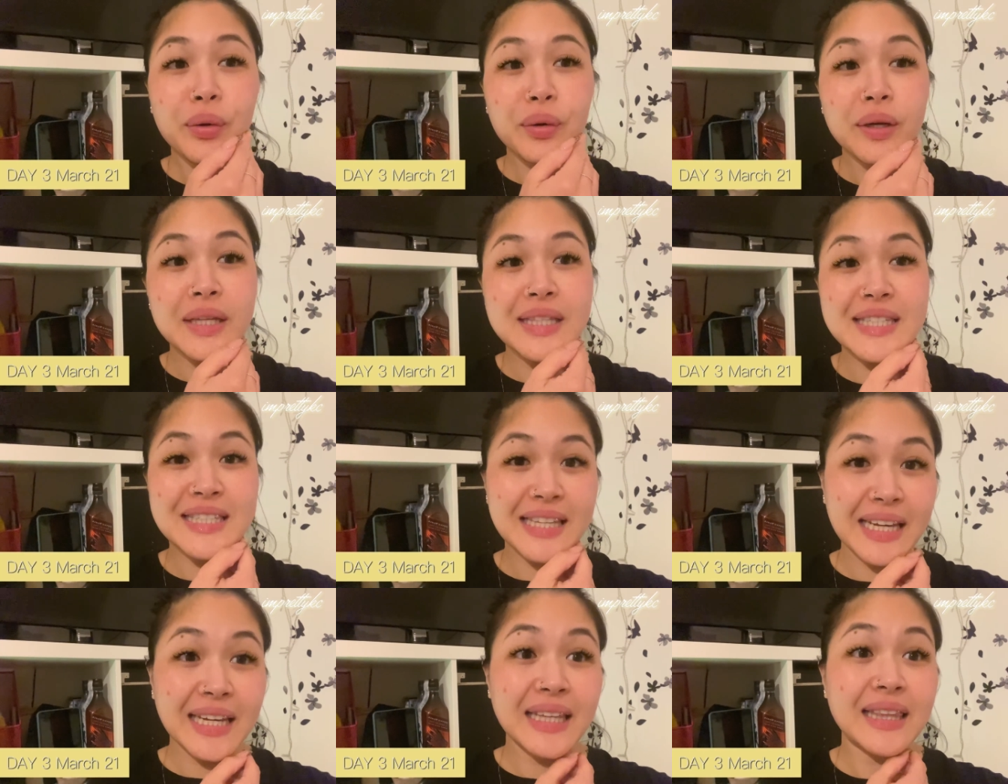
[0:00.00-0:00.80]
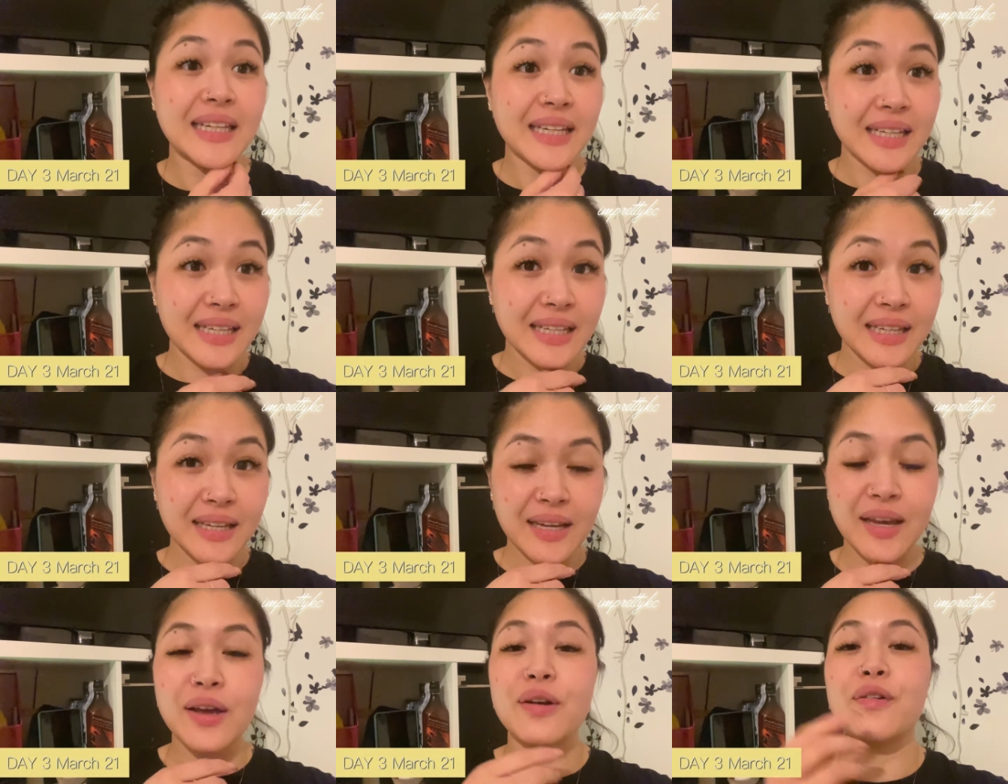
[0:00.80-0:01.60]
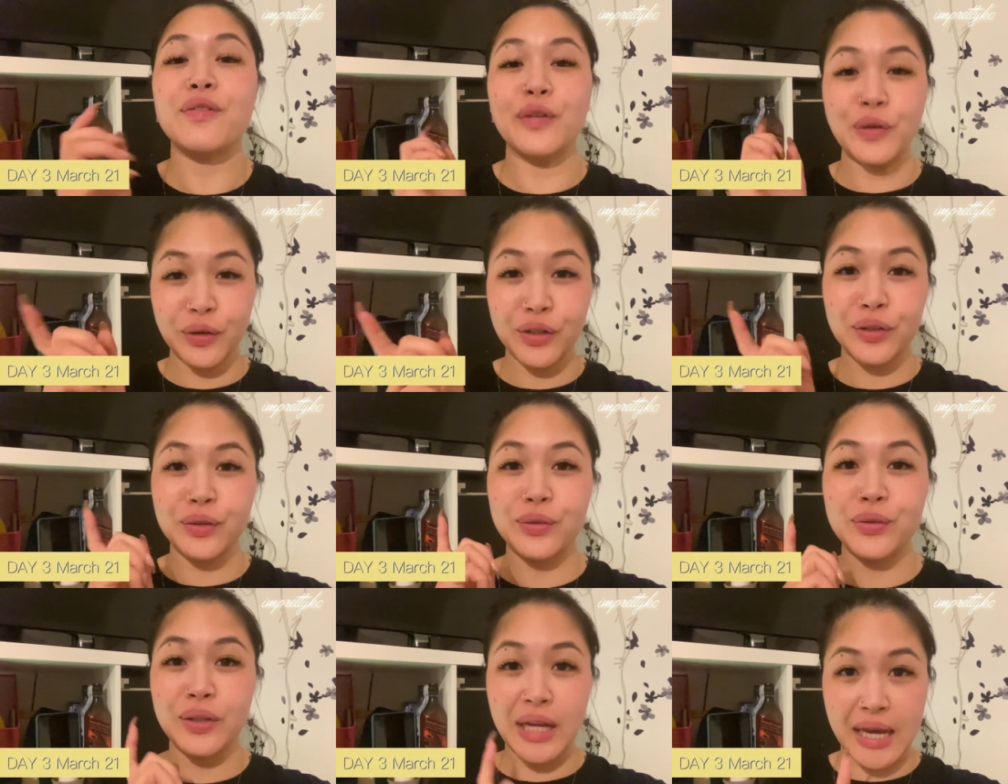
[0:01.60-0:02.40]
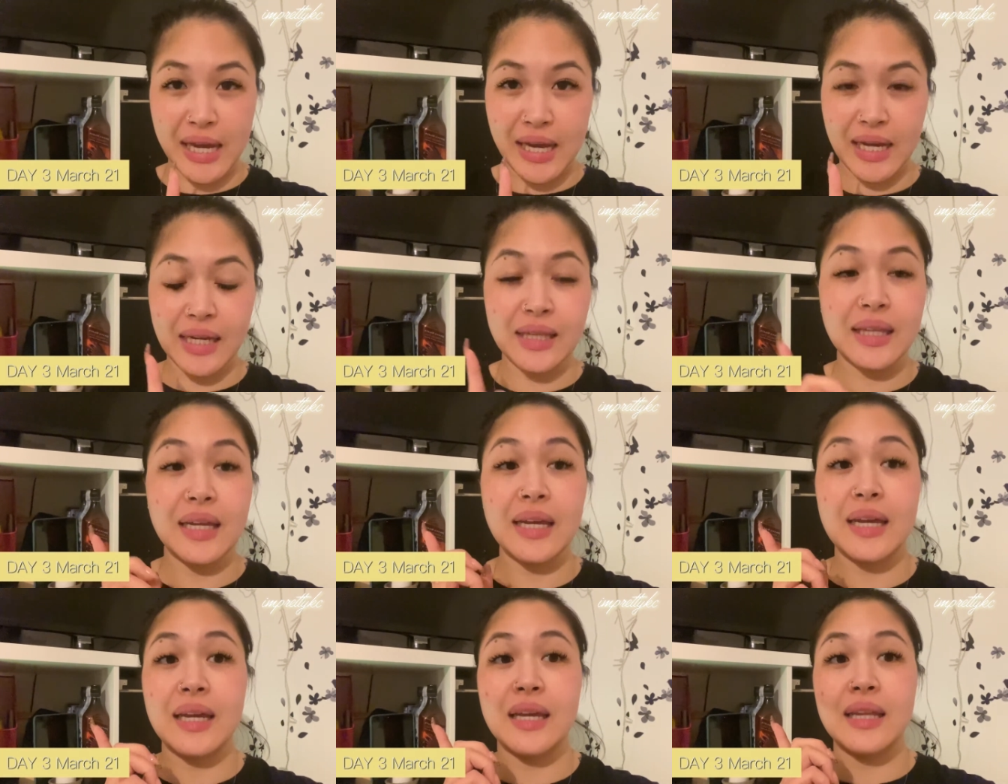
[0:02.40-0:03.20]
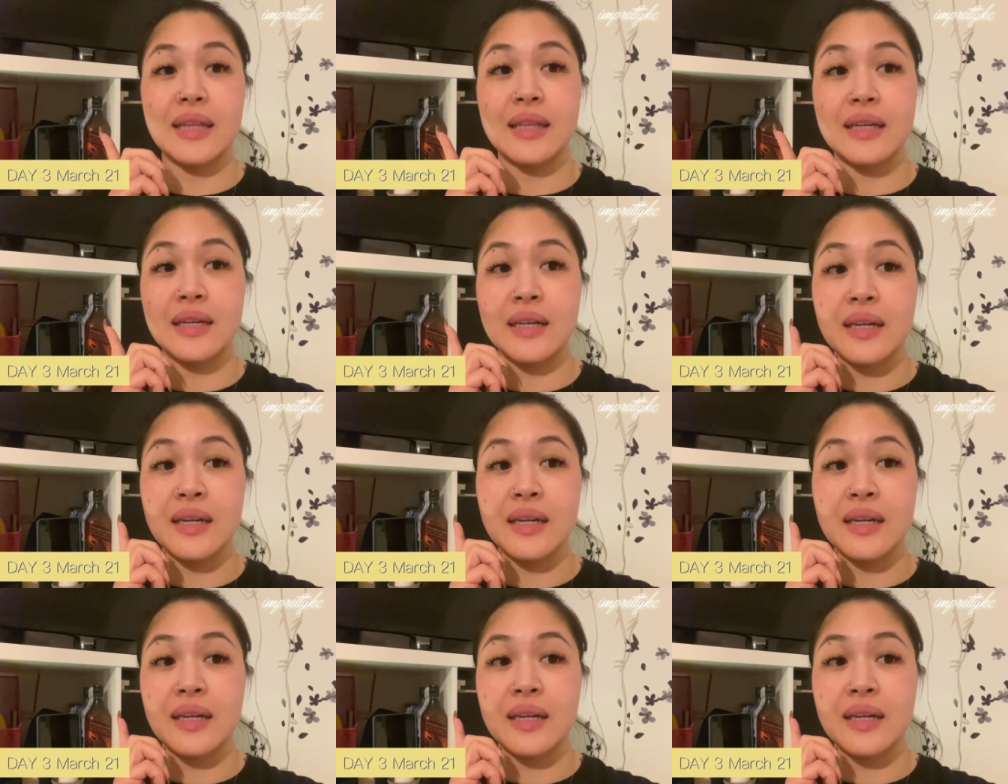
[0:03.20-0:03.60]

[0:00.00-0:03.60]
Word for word: It's day 3 for tonight and